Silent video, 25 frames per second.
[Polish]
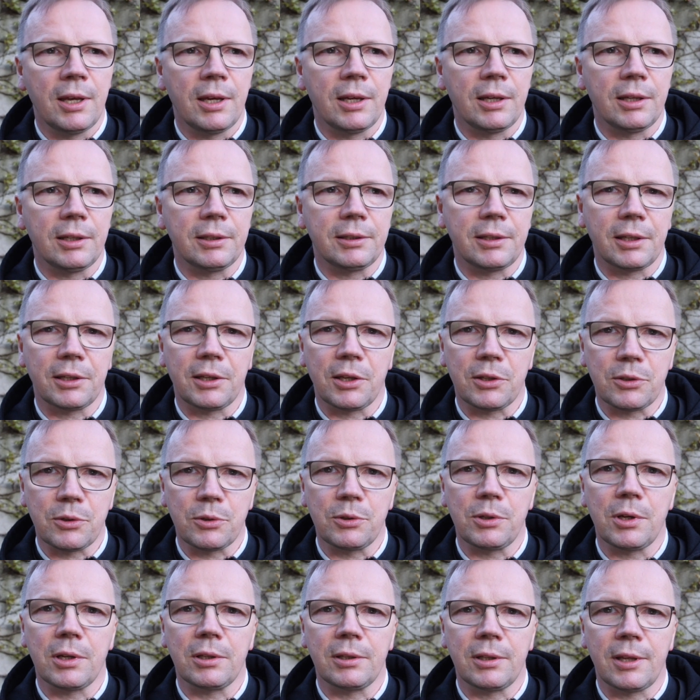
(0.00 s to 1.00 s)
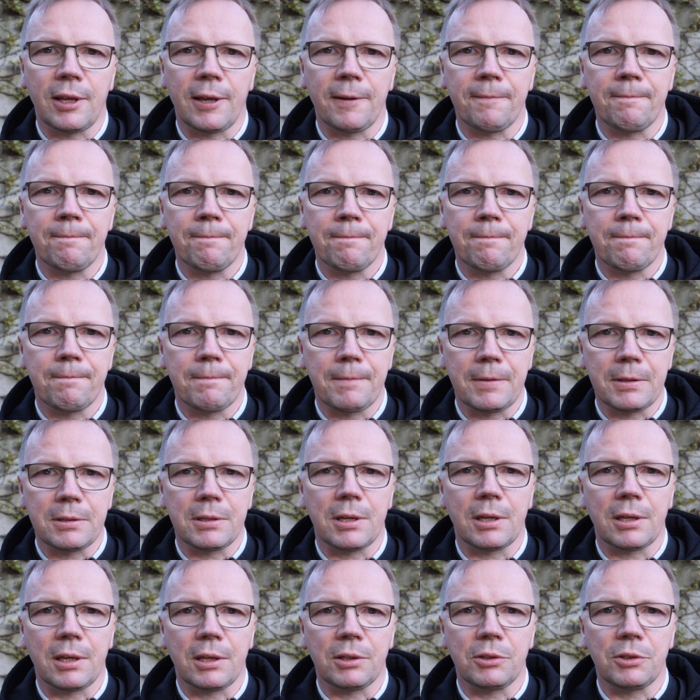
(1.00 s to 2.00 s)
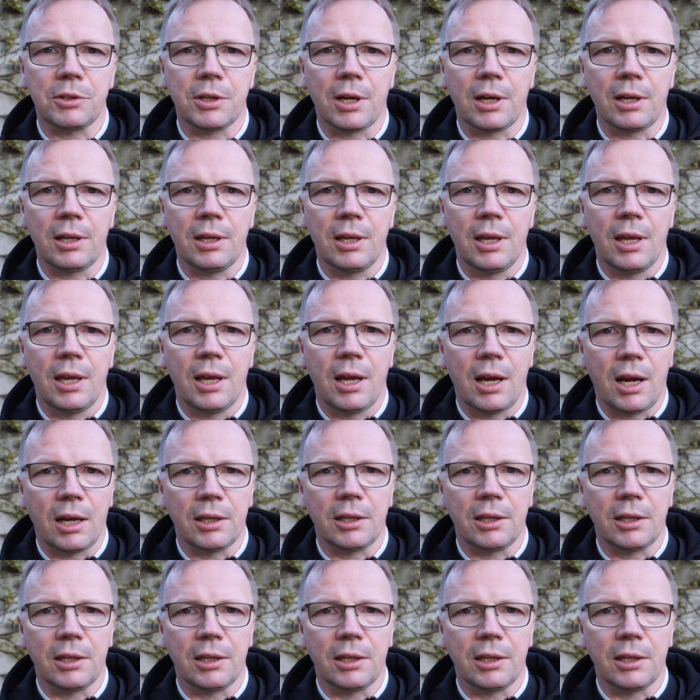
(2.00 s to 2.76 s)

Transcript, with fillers: e, takie codzienne zajęcia, a